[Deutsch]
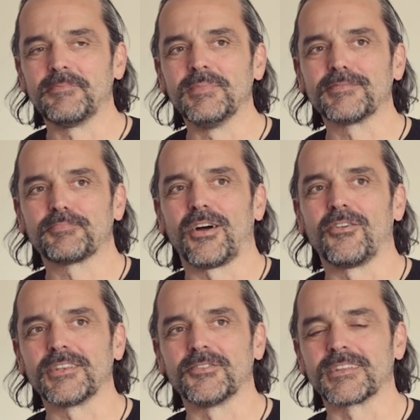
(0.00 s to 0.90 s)
ein
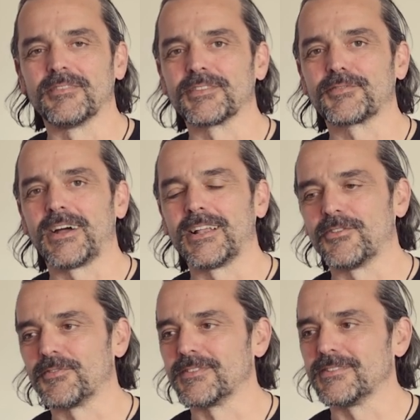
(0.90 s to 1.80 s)
Missbrauch in Nordrhein-Westfalen
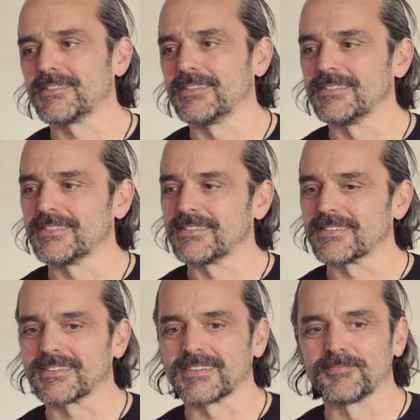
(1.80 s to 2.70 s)

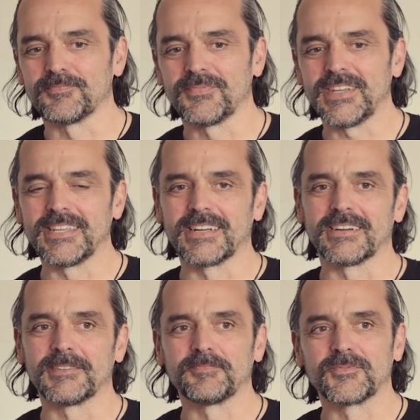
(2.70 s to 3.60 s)
offensichtlich äh,
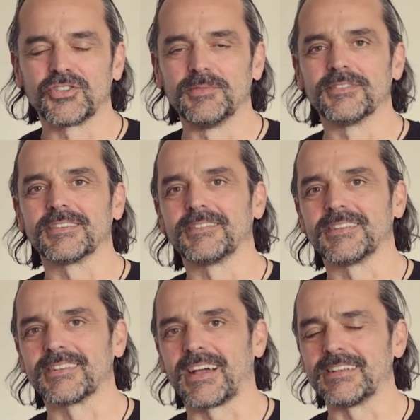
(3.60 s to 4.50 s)
weniger schlimm ist als
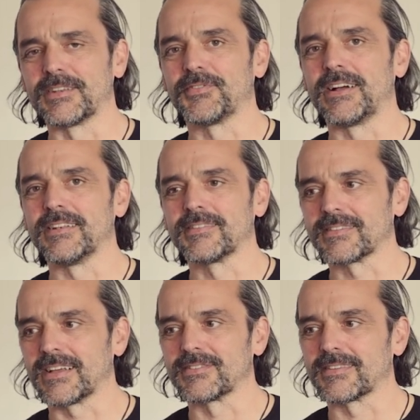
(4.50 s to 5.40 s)
in
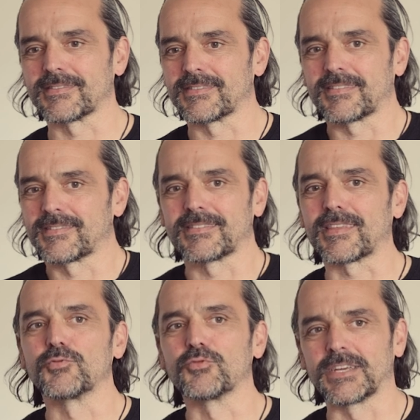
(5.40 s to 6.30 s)
Rheinland-Pfalz. Also das, das,
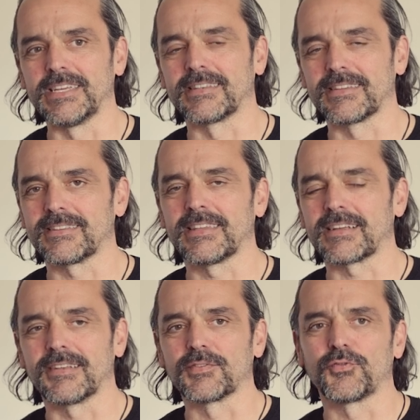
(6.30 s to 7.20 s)
das, suggeriert der
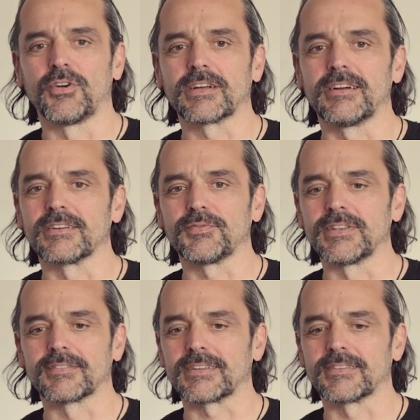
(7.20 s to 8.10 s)
ganze Vorgang. Ich
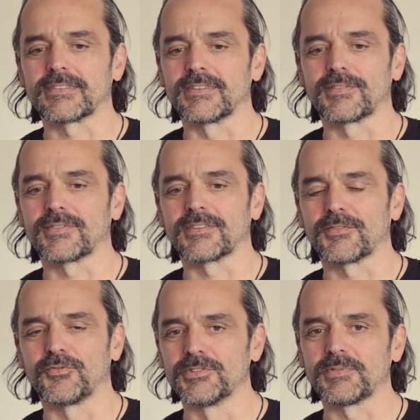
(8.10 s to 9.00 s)
finde es ganz, ganz
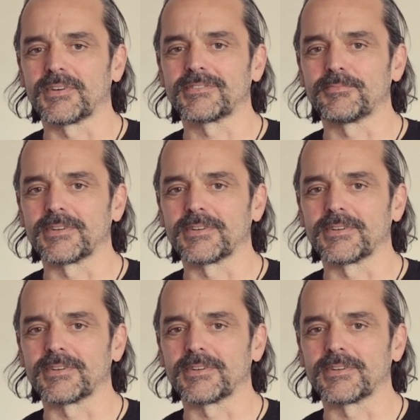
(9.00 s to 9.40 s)
furchtbar, was da